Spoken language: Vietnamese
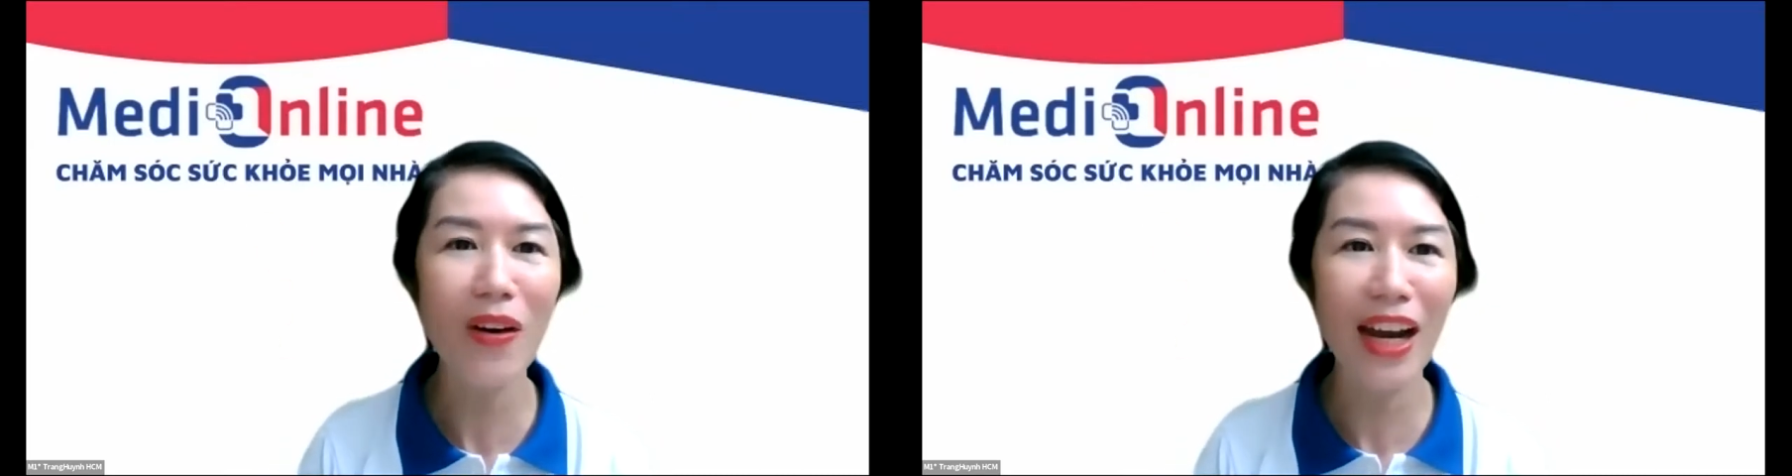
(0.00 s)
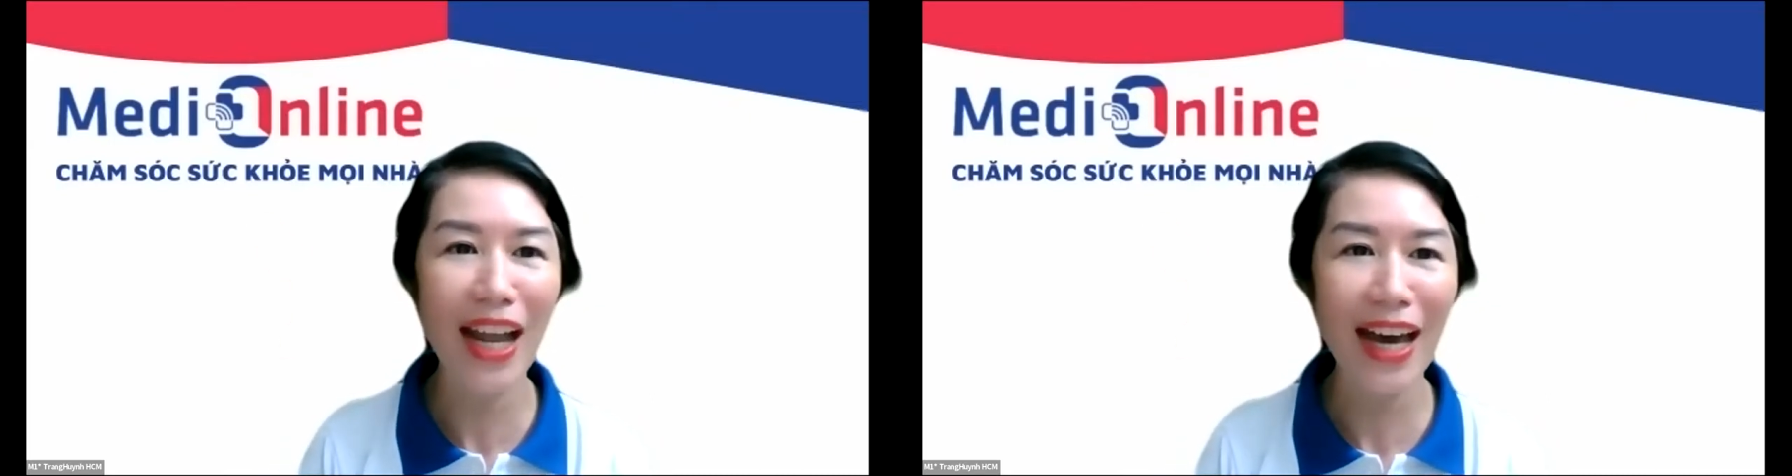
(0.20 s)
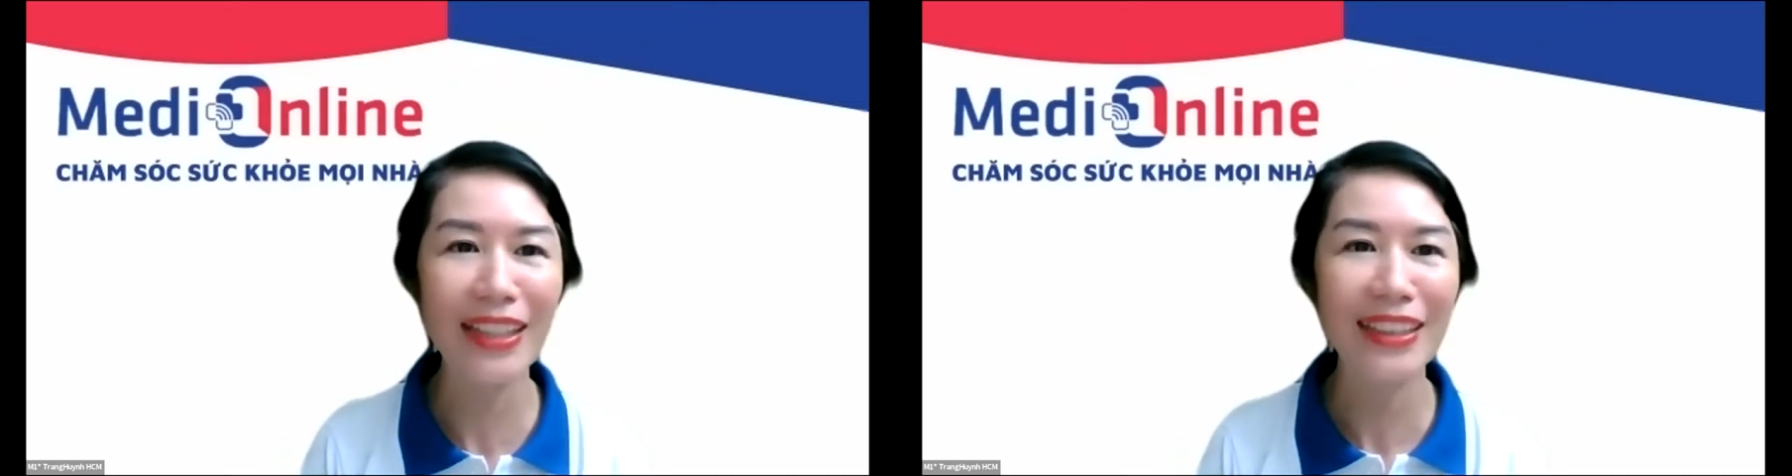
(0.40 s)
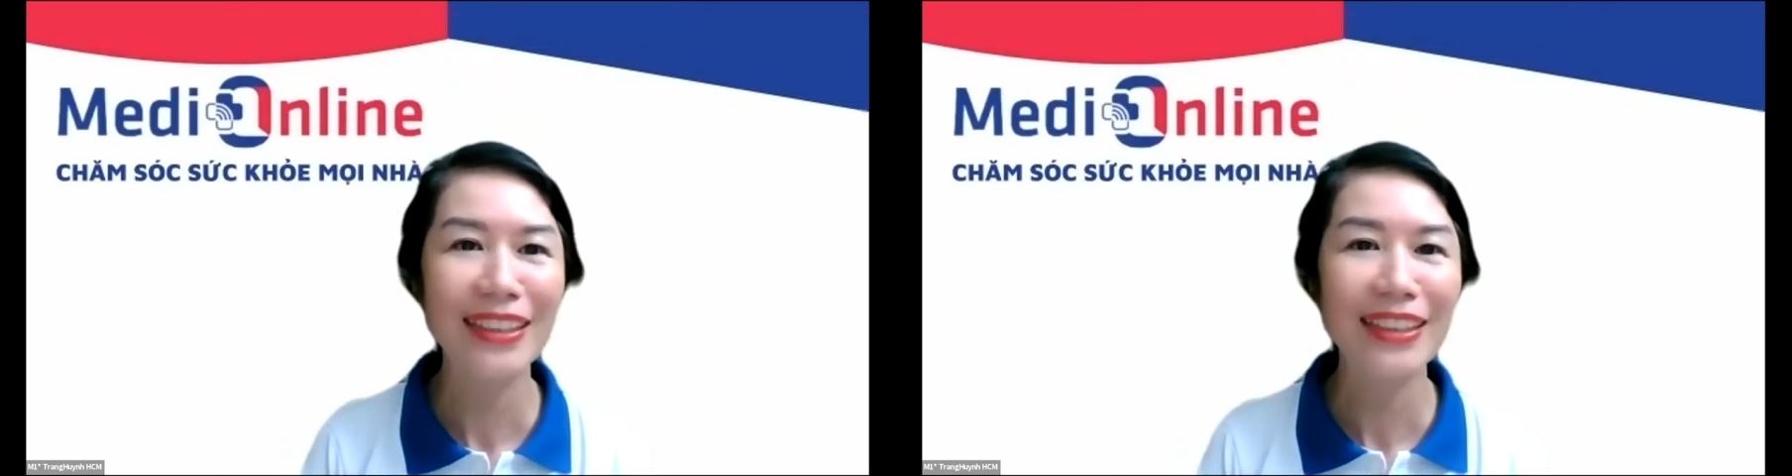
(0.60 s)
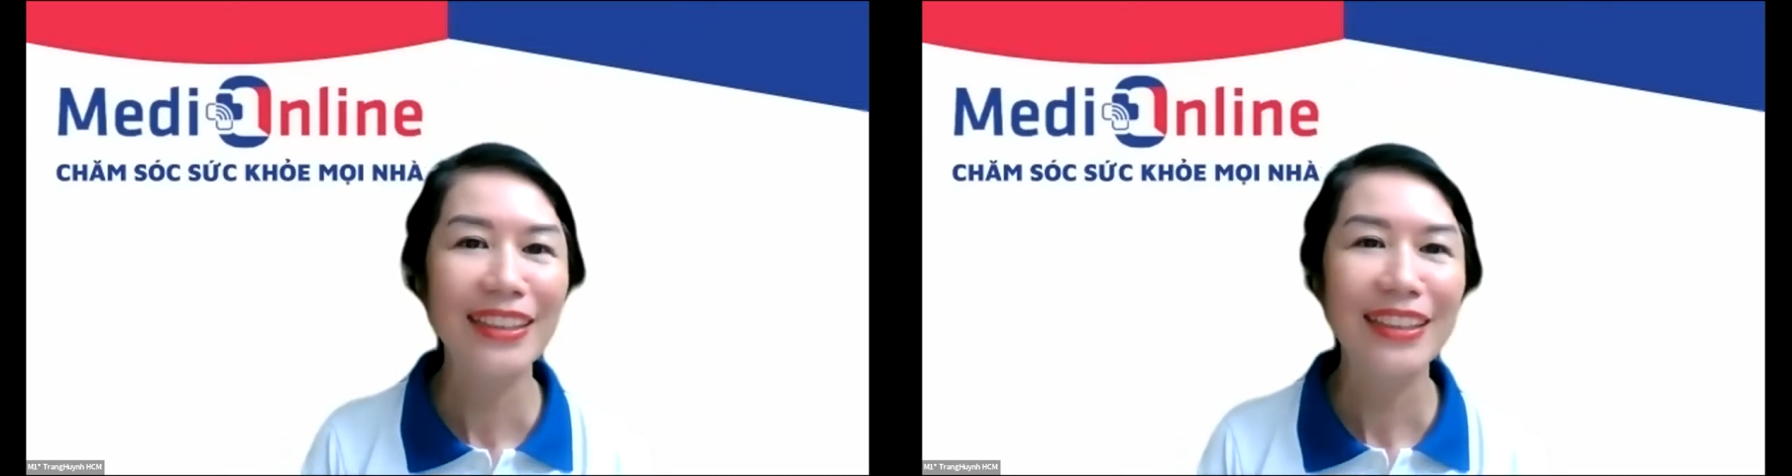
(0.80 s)
online
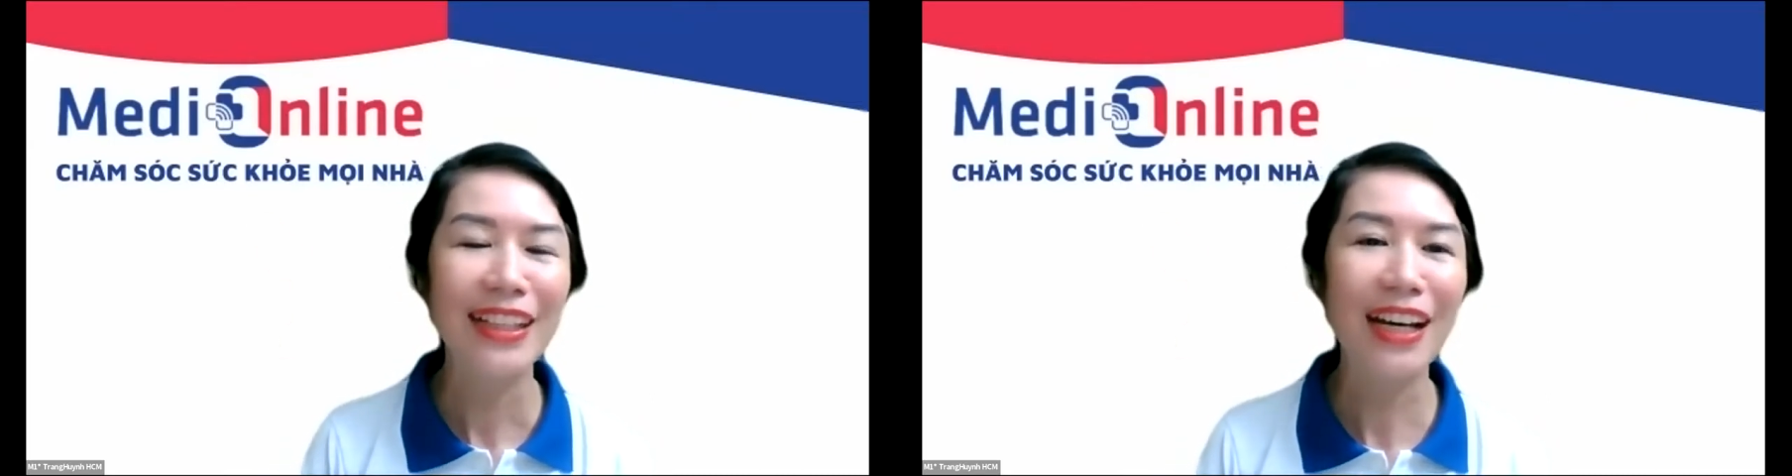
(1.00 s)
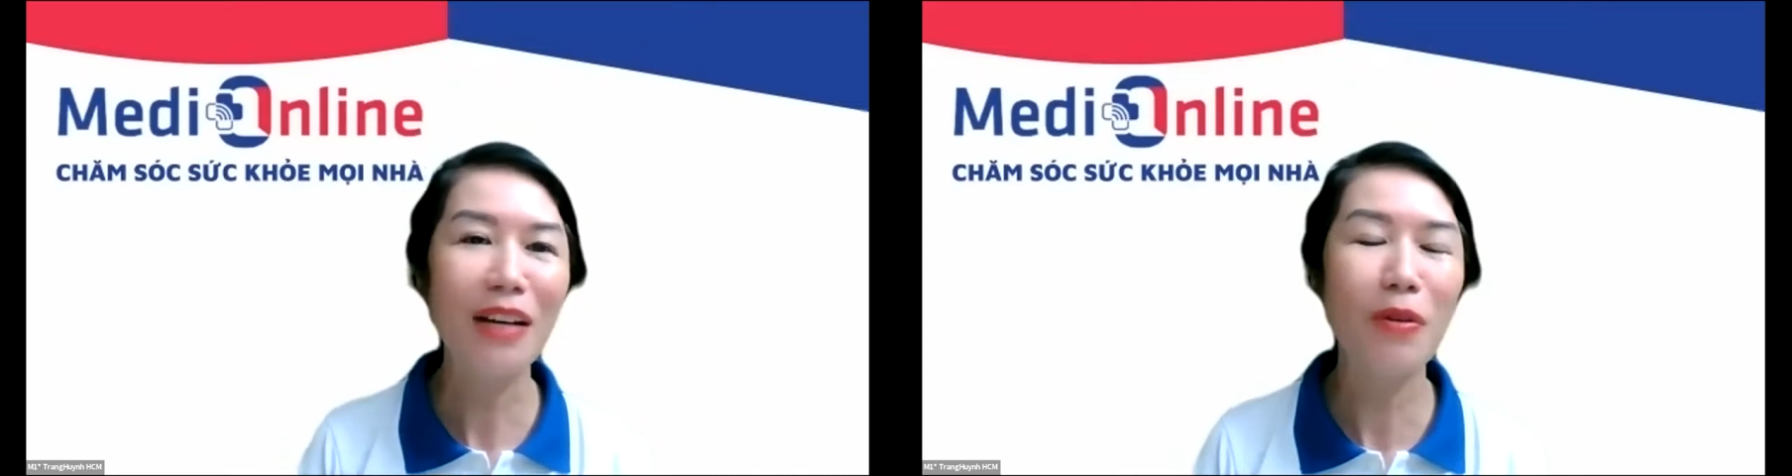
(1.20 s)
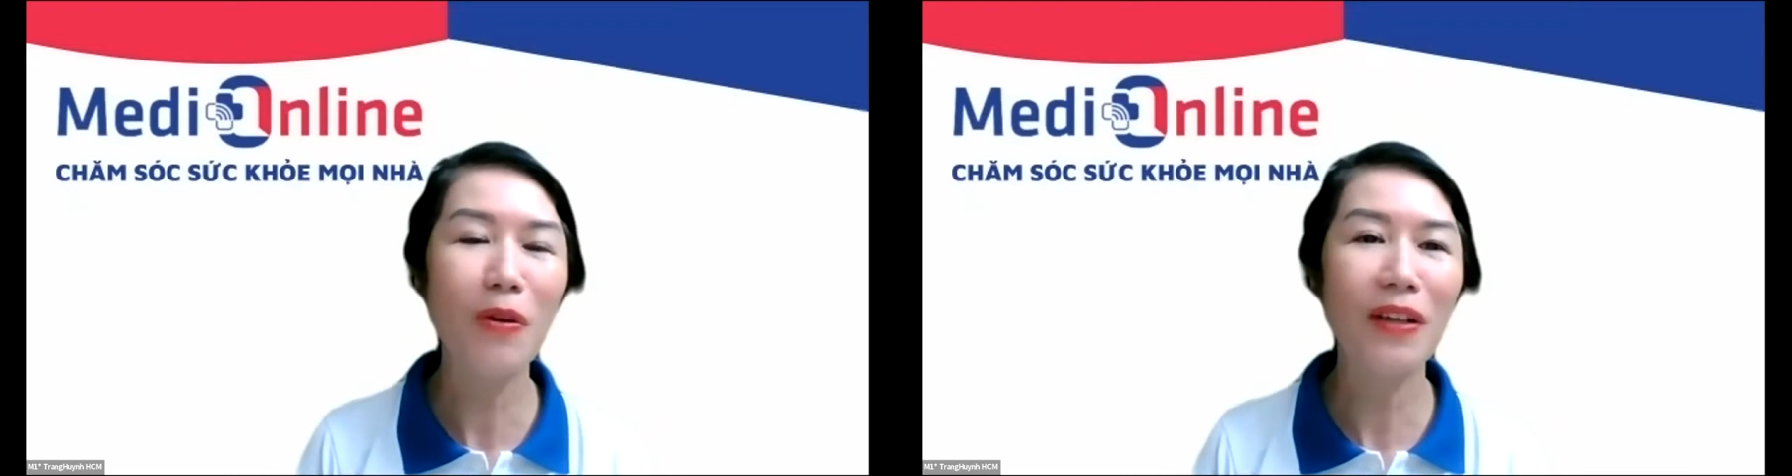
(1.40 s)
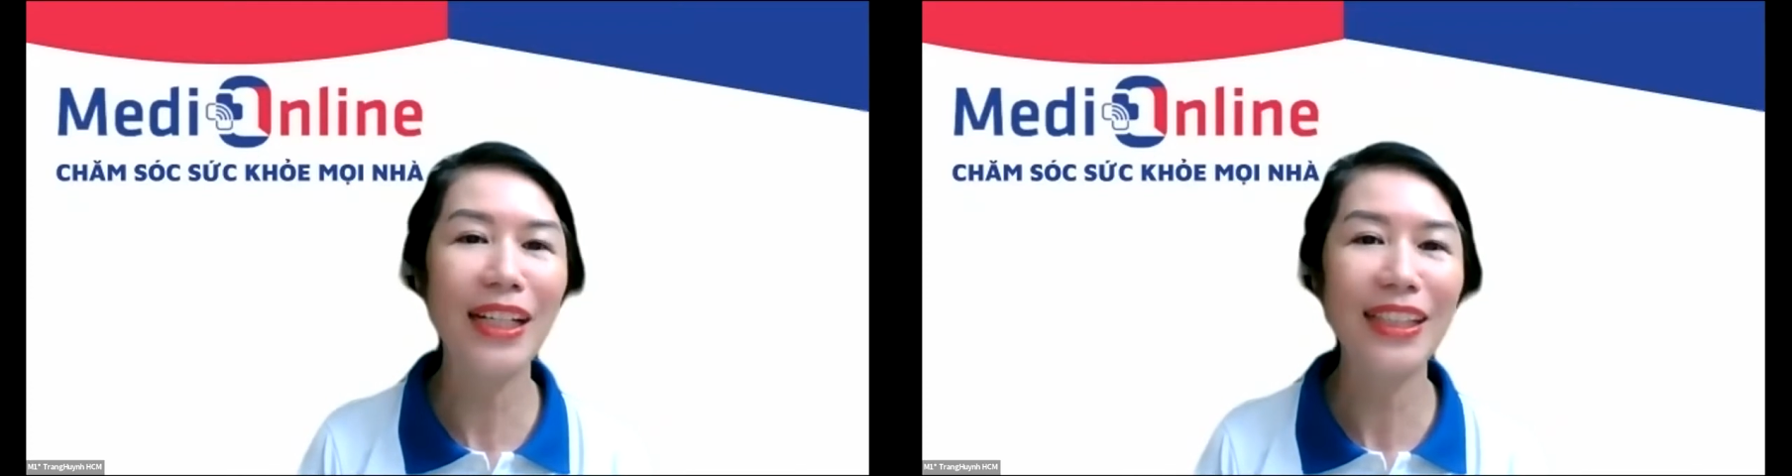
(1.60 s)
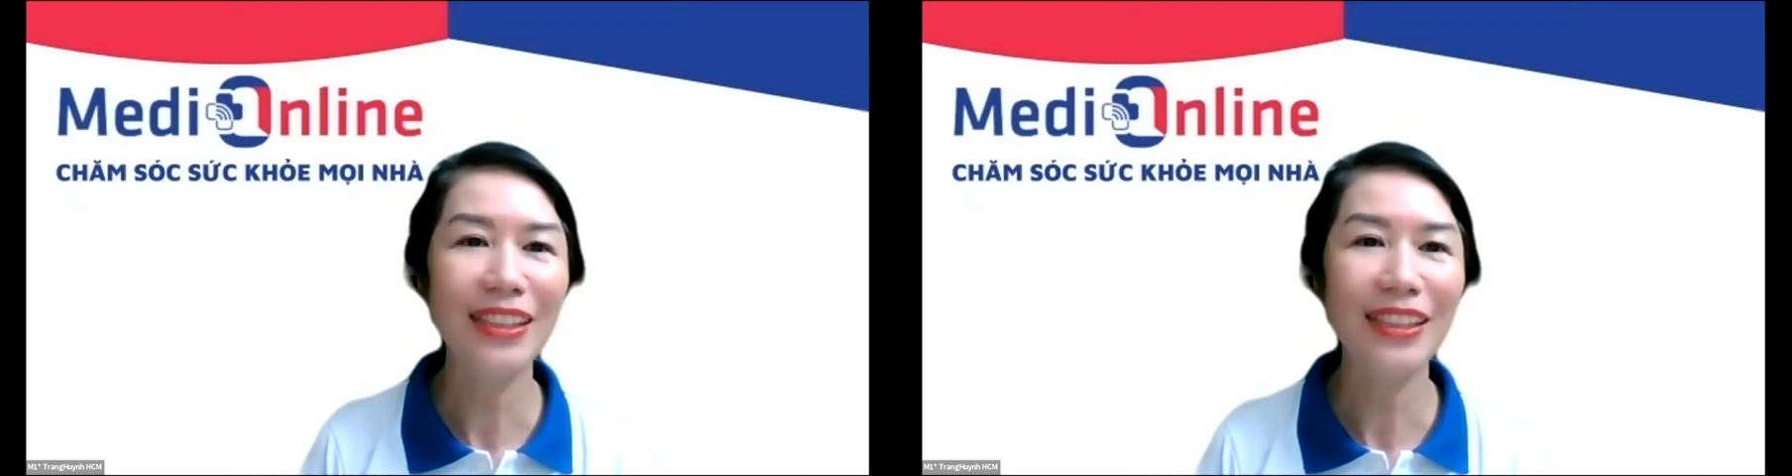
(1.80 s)
đó là một
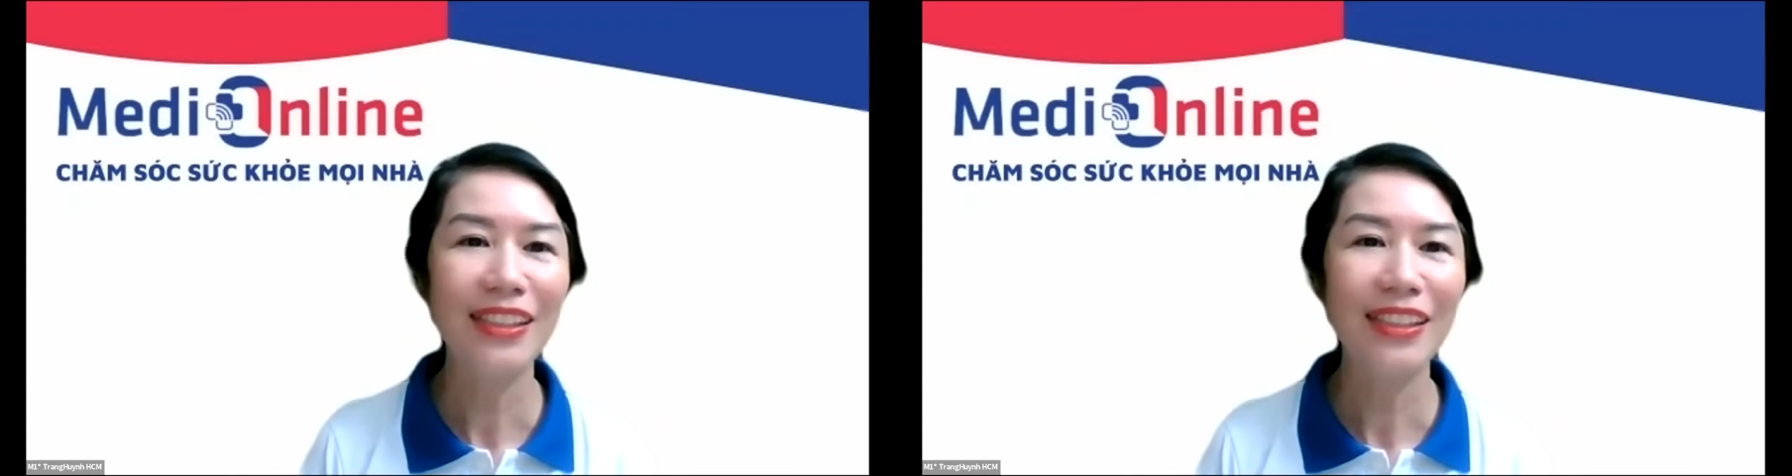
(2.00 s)
cái